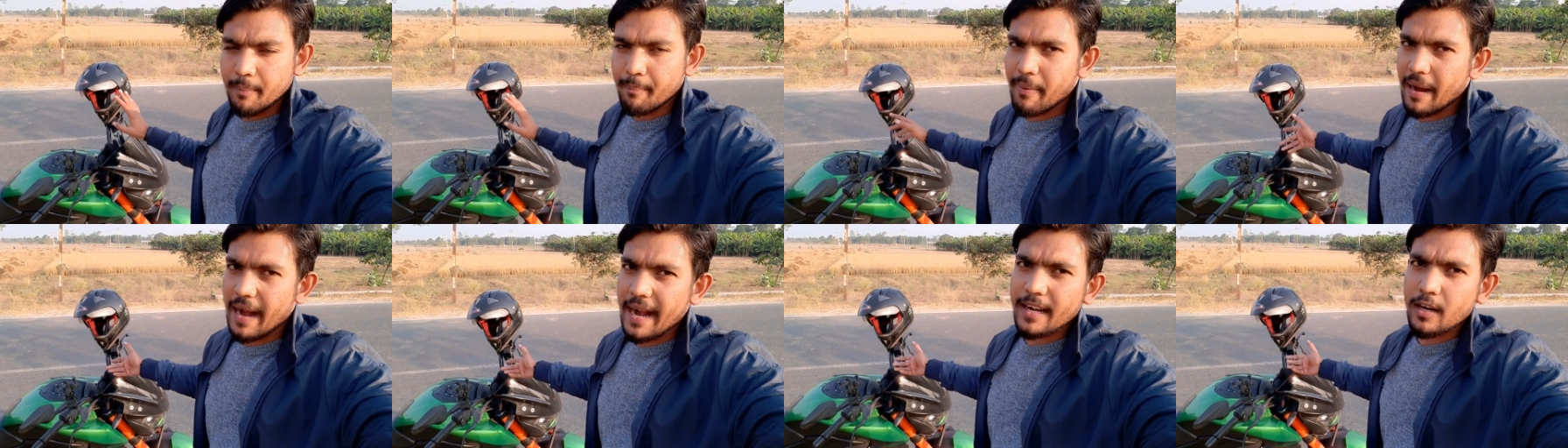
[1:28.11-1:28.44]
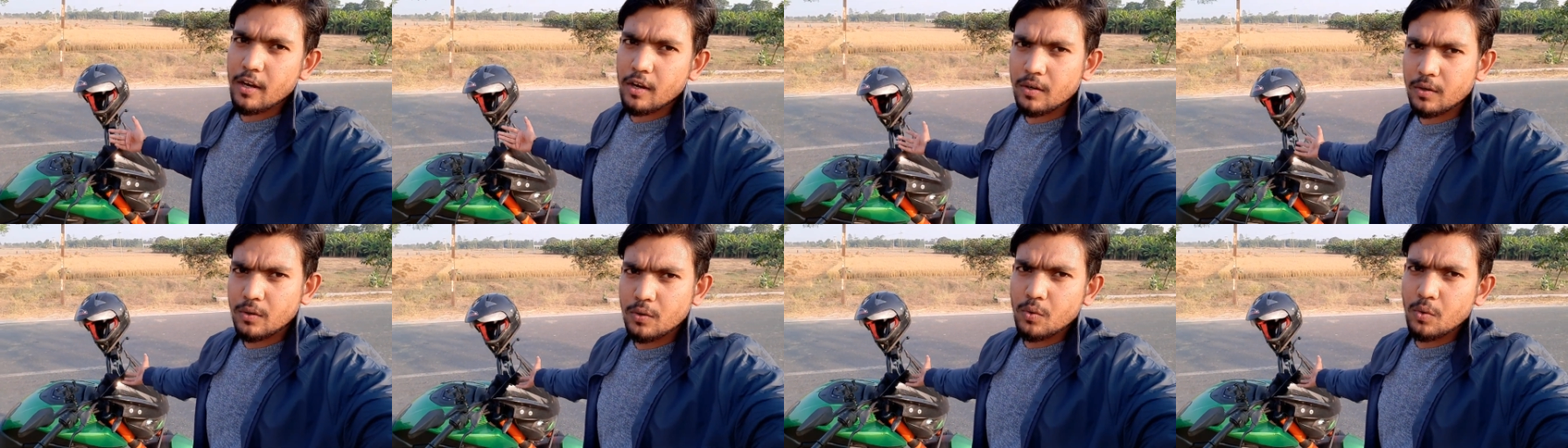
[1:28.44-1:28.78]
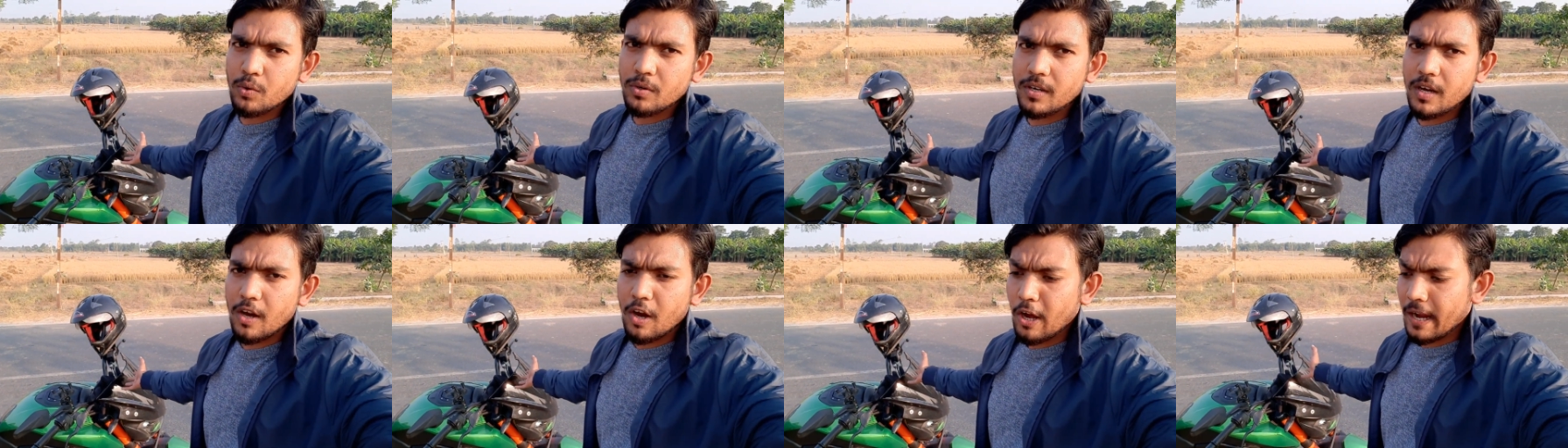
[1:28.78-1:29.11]
बैड और
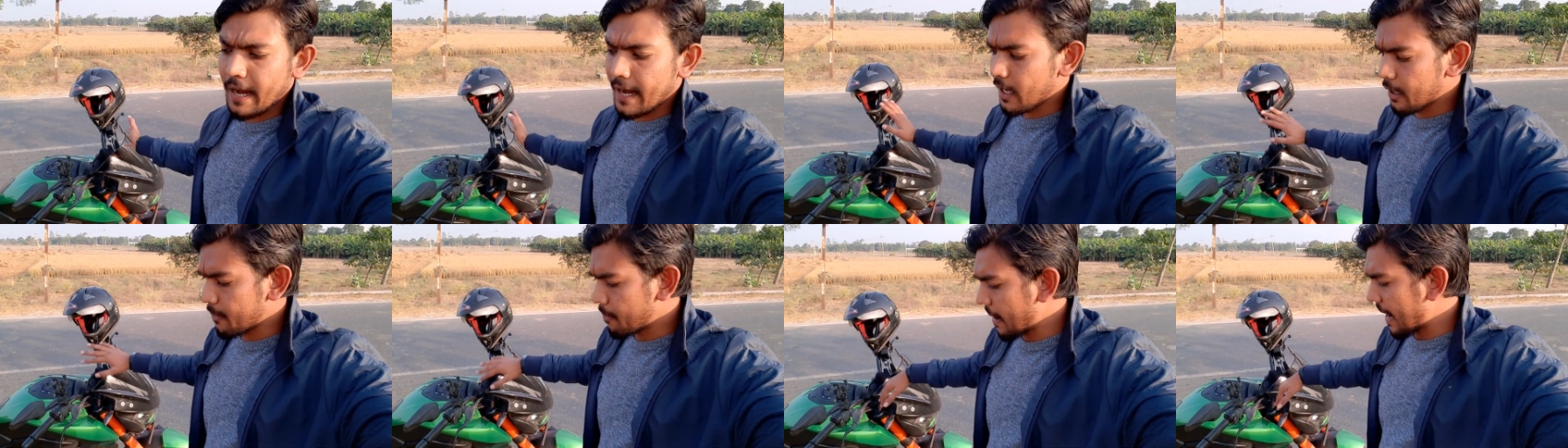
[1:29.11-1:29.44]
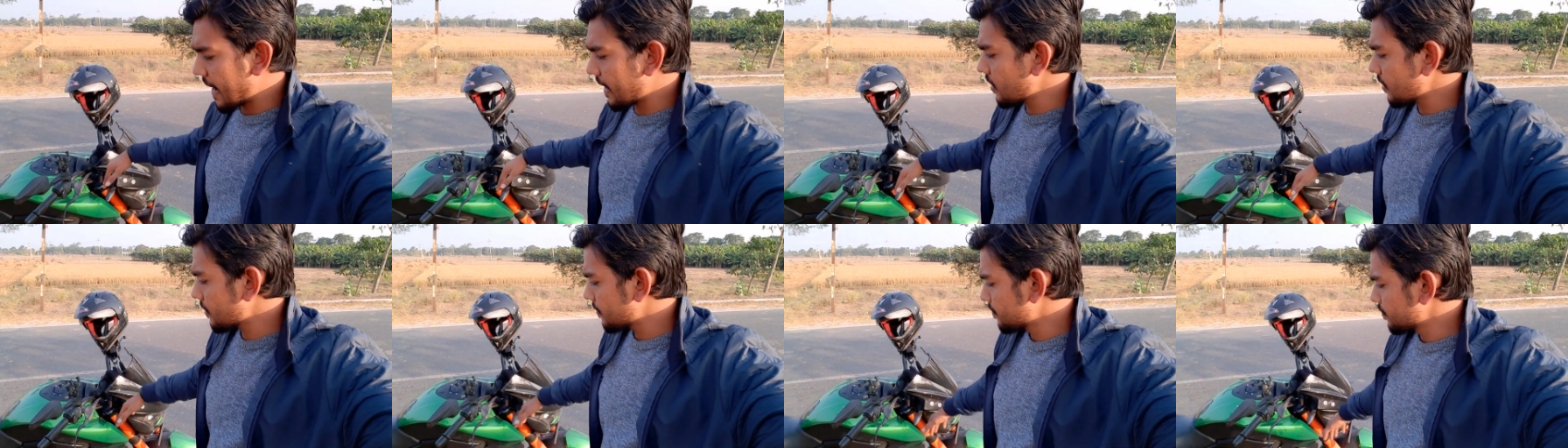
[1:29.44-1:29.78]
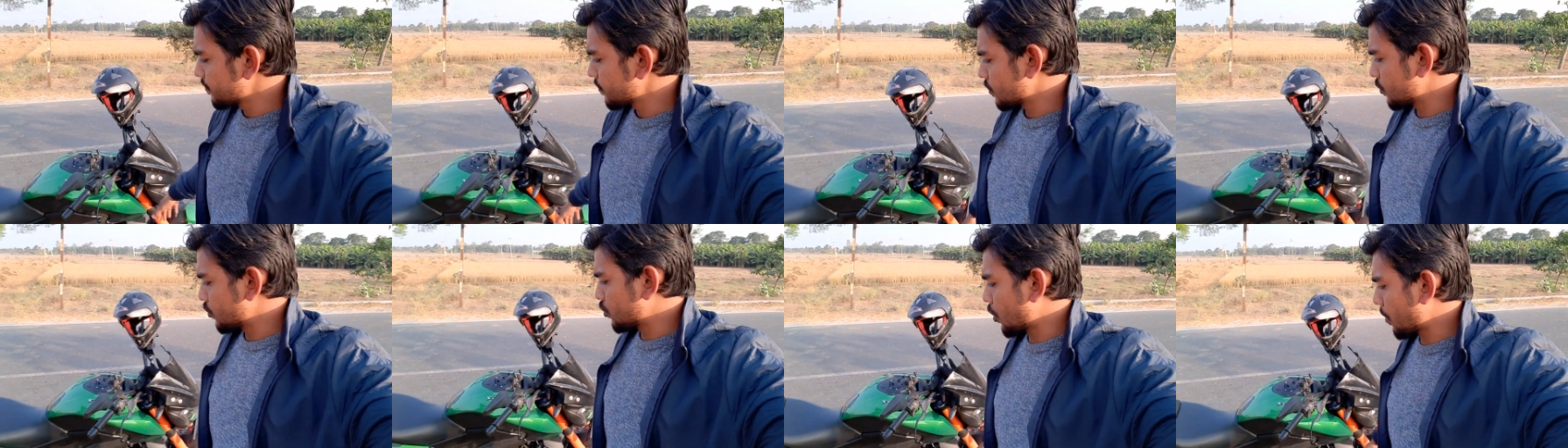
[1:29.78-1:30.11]
गुड एंड बैड
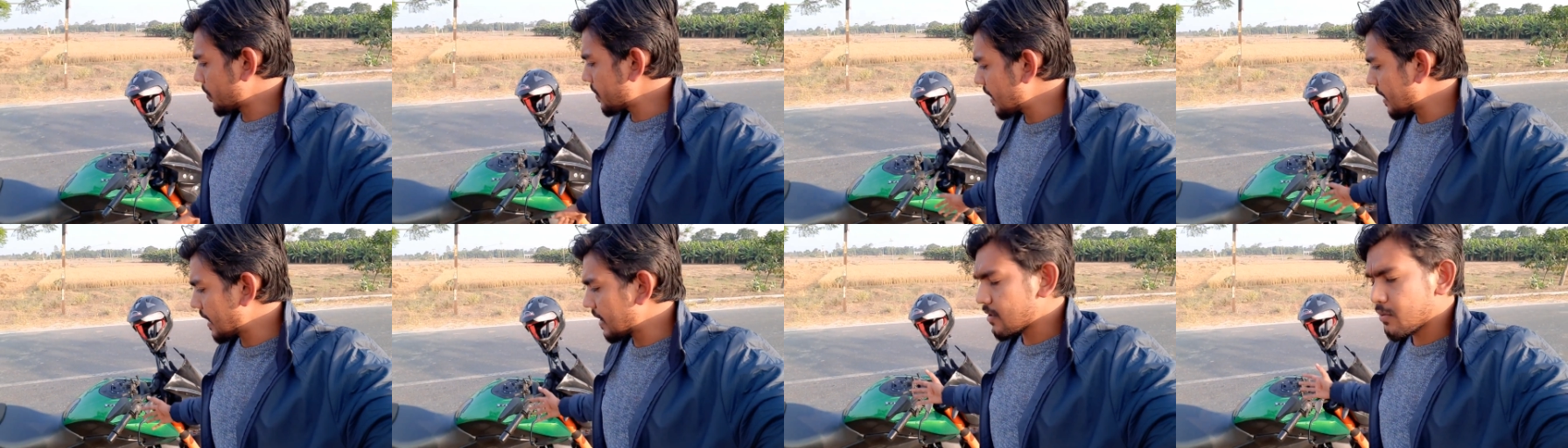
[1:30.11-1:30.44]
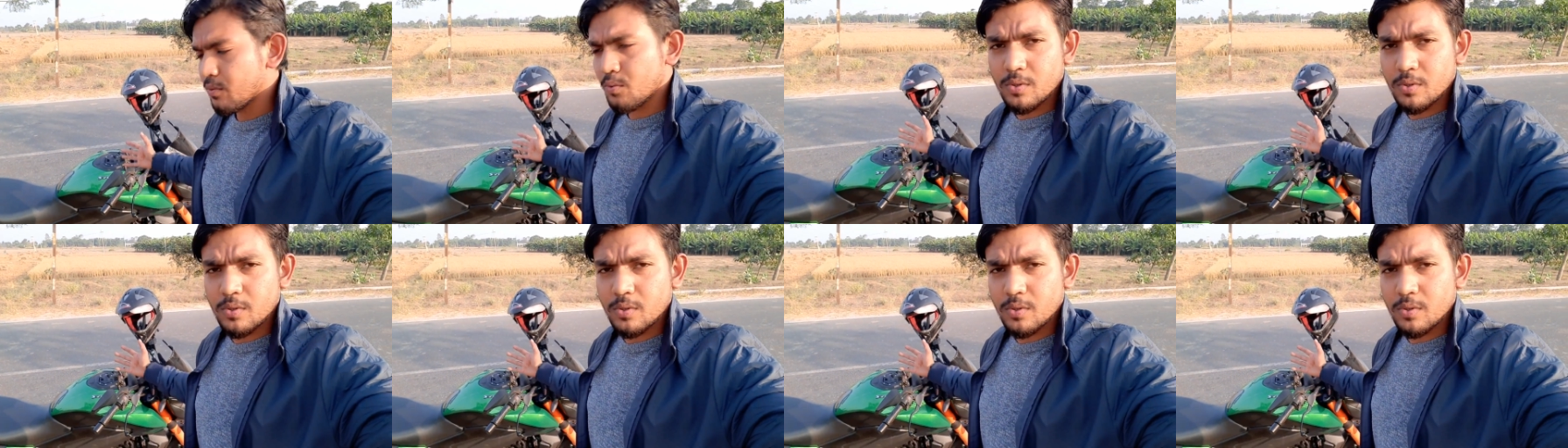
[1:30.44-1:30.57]
जो भी है